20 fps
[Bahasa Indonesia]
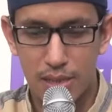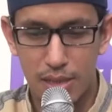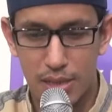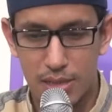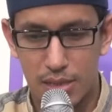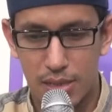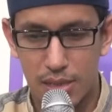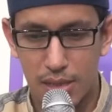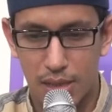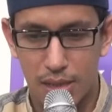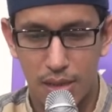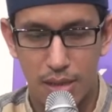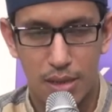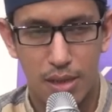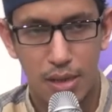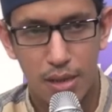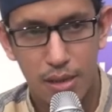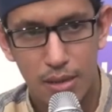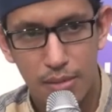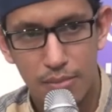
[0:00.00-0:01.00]
dia sedang
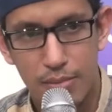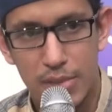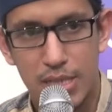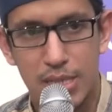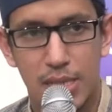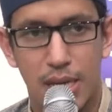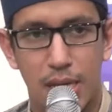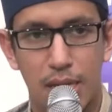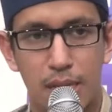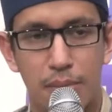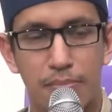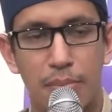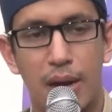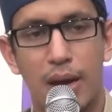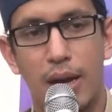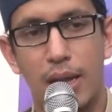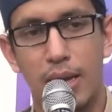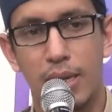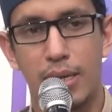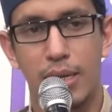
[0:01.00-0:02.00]
mencari
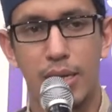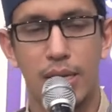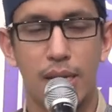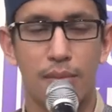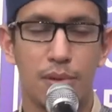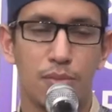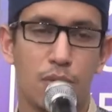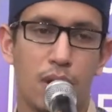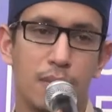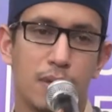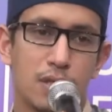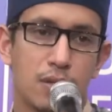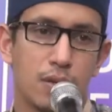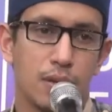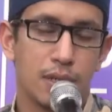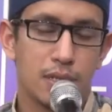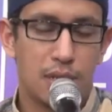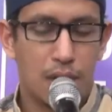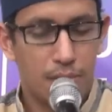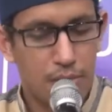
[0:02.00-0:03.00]
pahala dari Nabi Muhammad
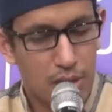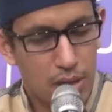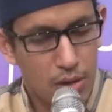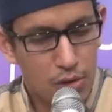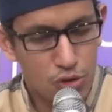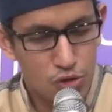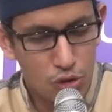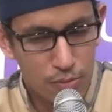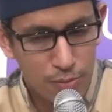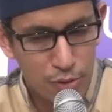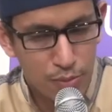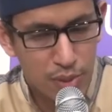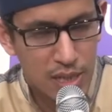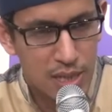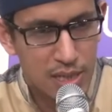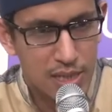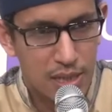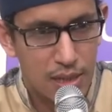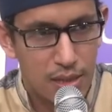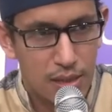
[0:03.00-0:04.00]
SAW maka Rasul pun
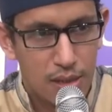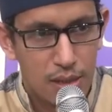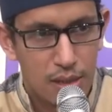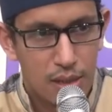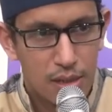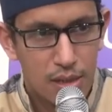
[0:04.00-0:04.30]
bekerja